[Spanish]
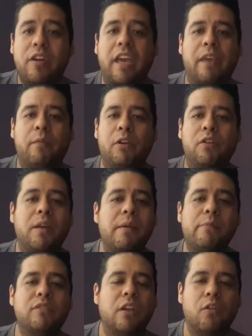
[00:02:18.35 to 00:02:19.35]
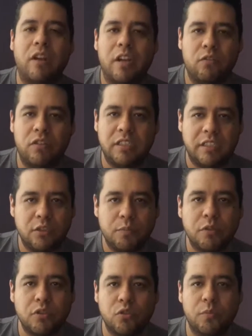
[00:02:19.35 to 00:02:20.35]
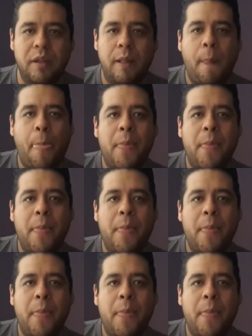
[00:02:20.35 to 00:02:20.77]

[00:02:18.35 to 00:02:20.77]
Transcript: Ok, bueno, ¿qué vamos a lograr con este sub por sub?